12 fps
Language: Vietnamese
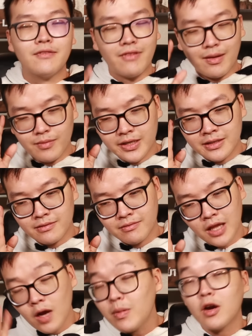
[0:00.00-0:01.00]
và mình
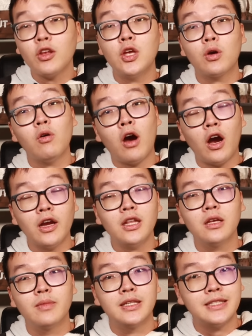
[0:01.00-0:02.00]
nếu mà có nhiều câu hỏi
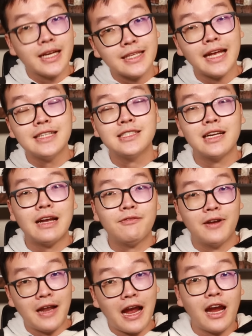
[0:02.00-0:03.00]
thì mình chắc chắn sẽ ra
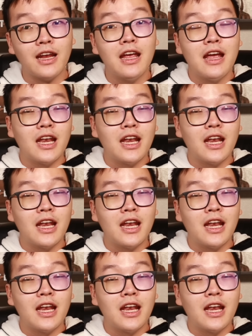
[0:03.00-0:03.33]
phần 2